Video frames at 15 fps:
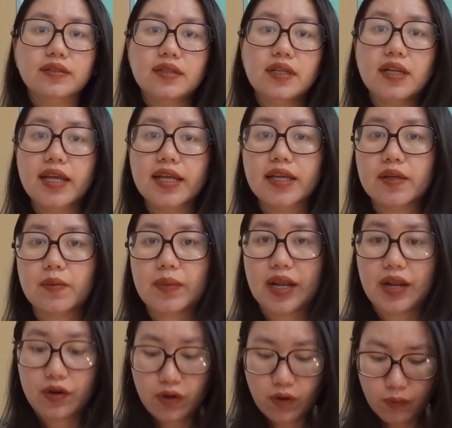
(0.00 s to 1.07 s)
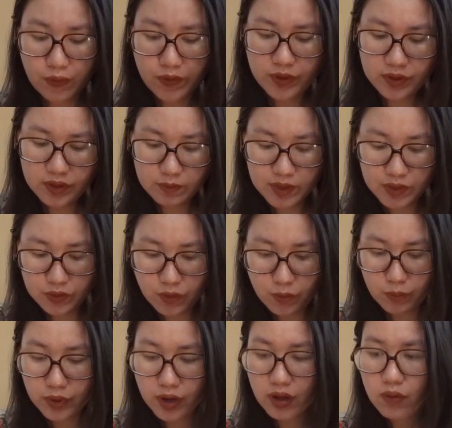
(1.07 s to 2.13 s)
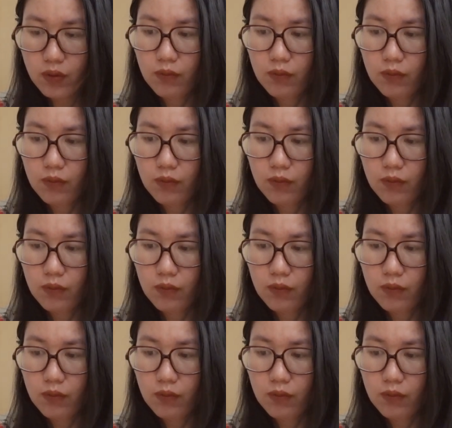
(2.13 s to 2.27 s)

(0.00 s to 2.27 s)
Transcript: sinh lý ở trong này rồi mình dùng nó